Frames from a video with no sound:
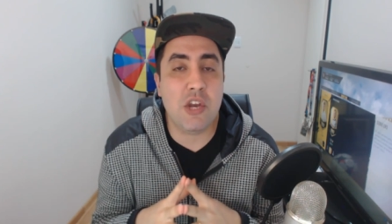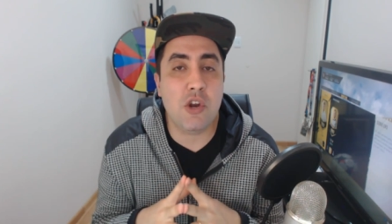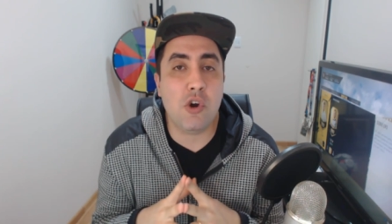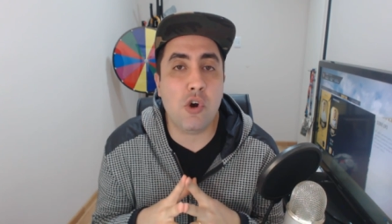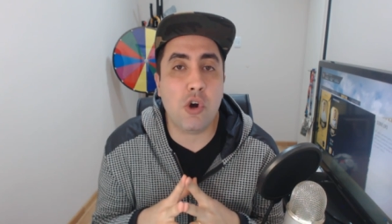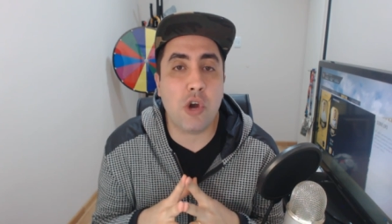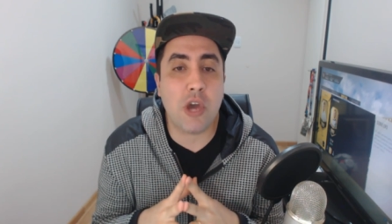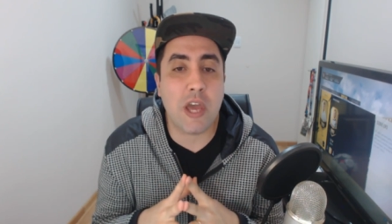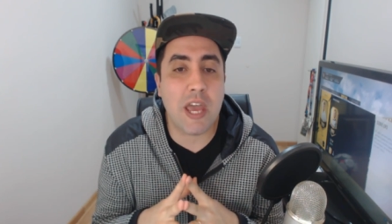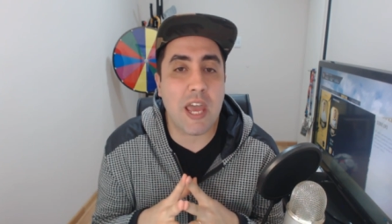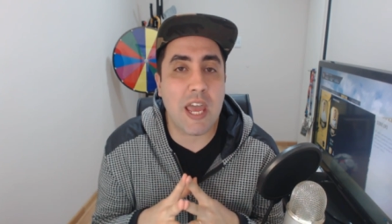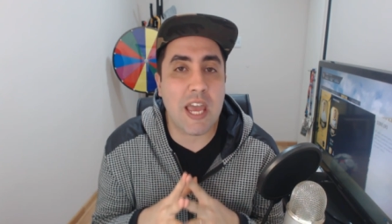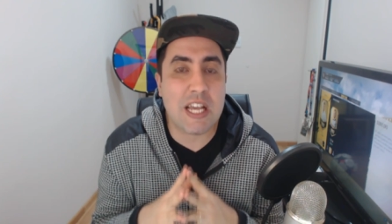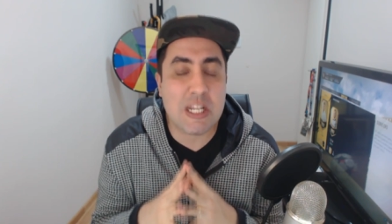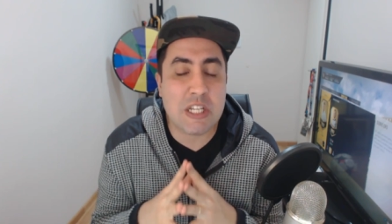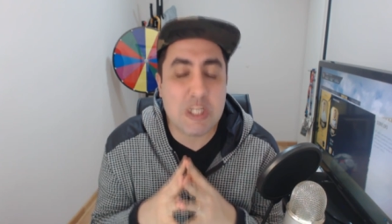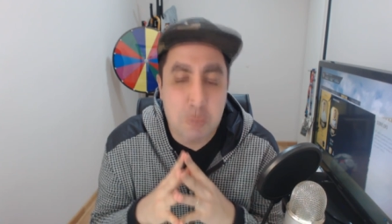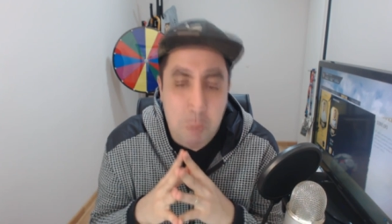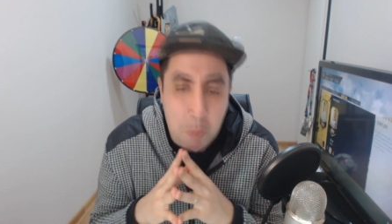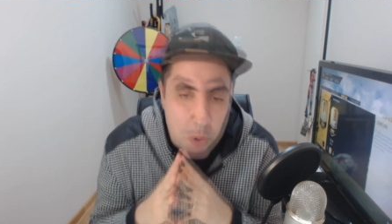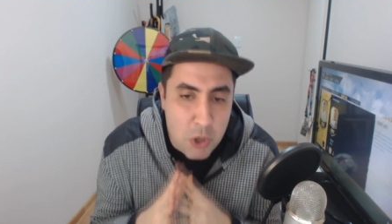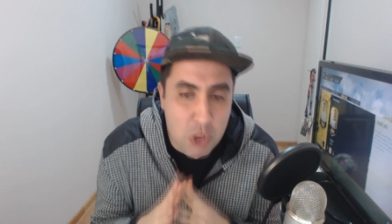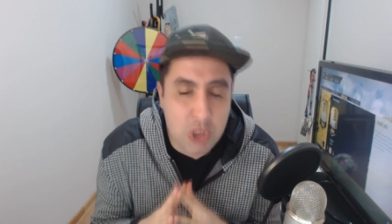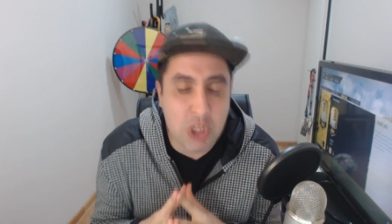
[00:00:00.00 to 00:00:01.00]
quiero que
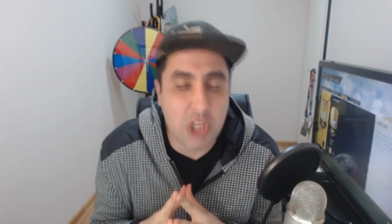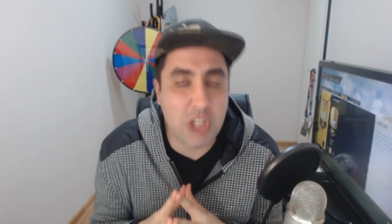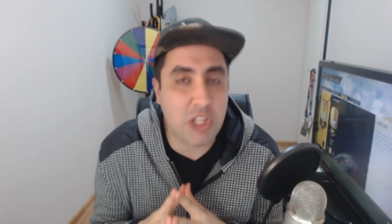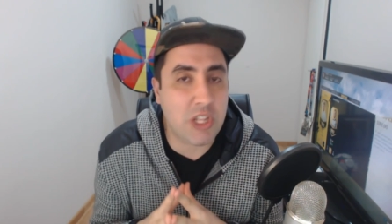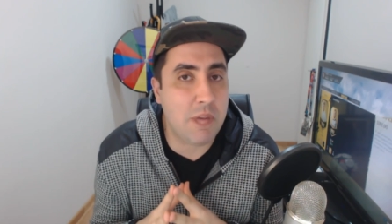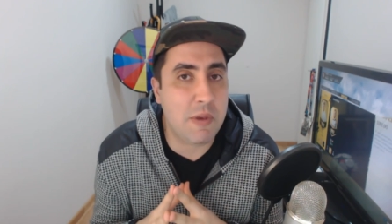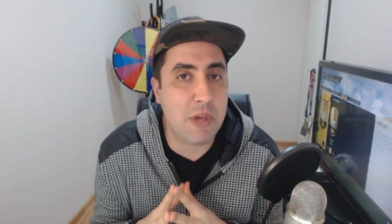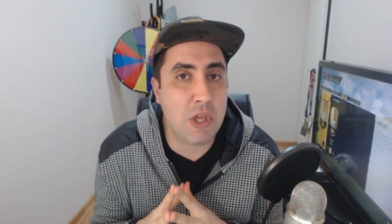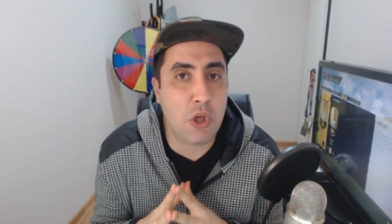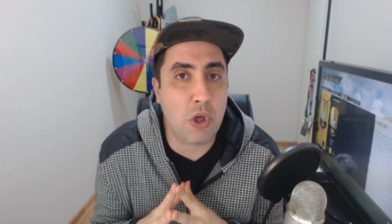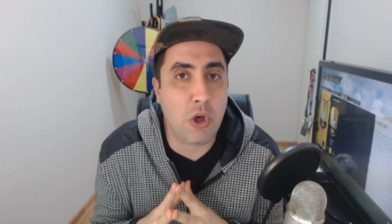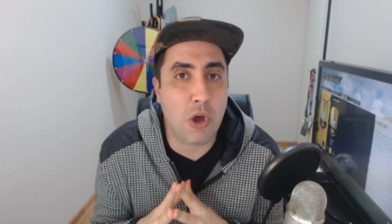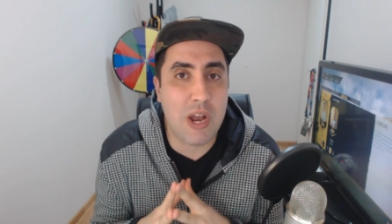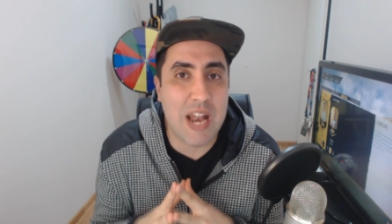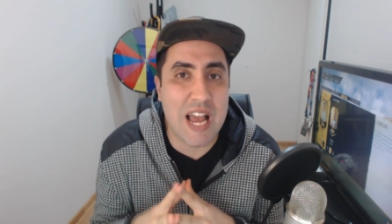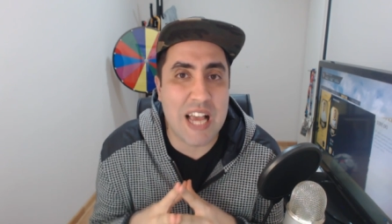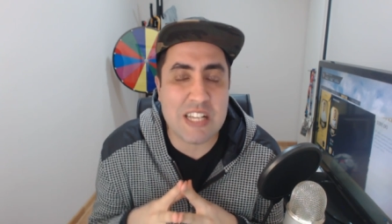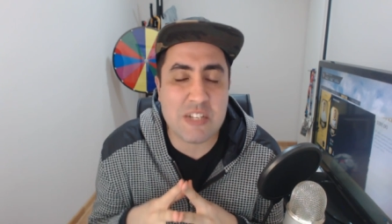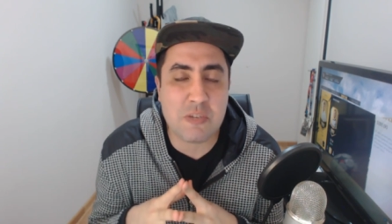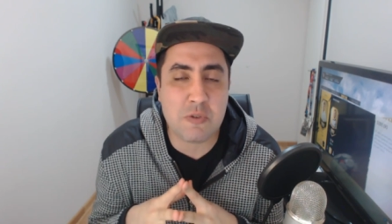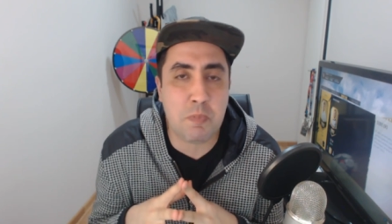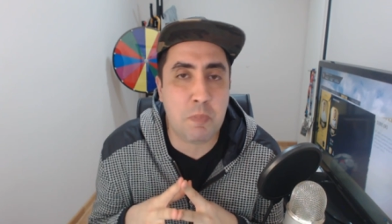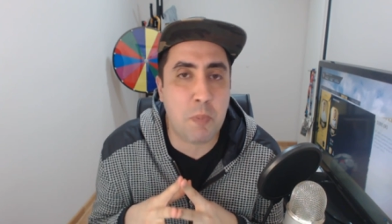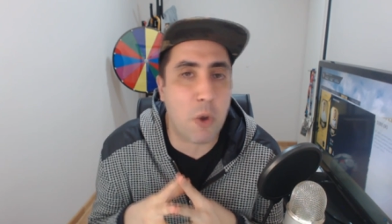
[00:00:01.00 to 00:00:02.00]
explote este video de
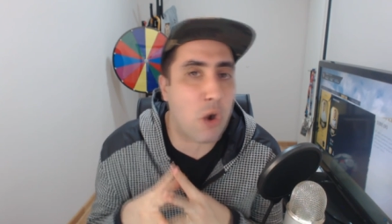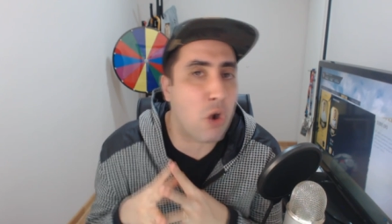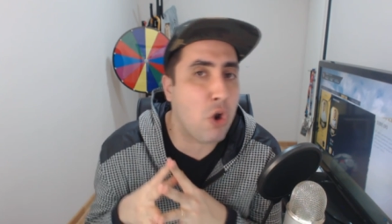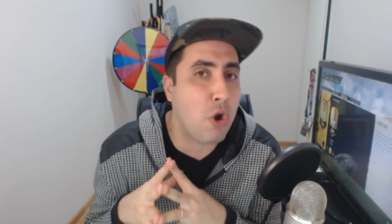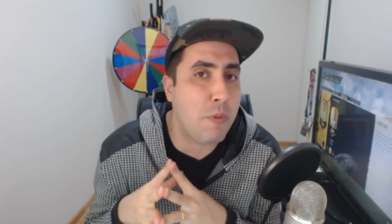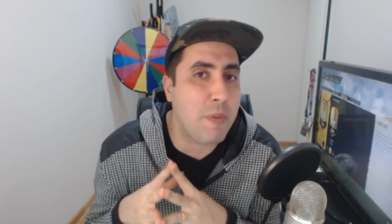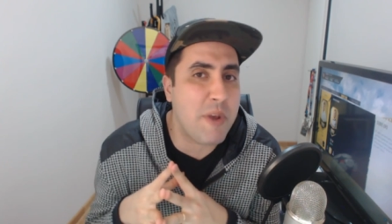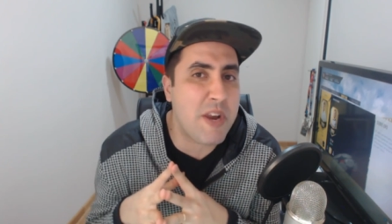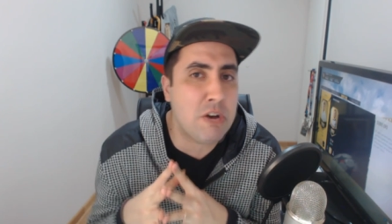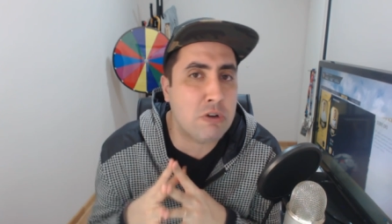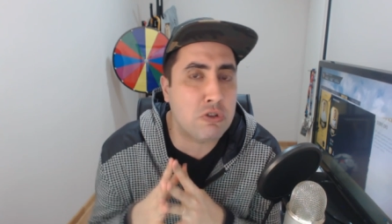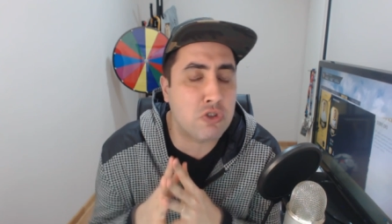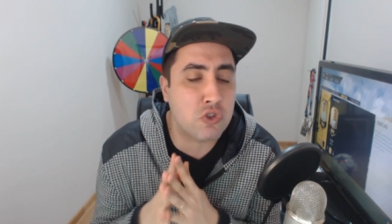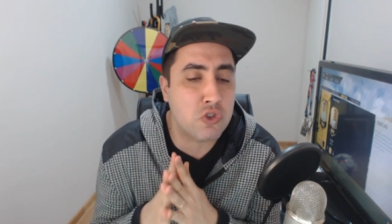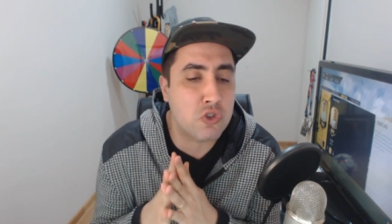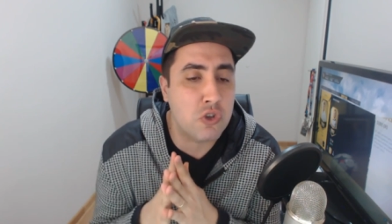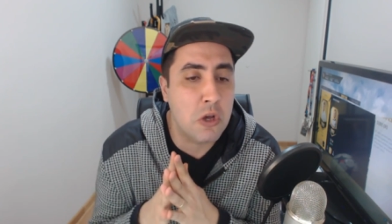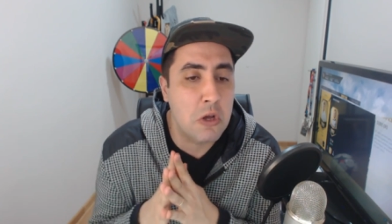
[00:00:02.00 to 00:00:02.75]
likes, por lo menos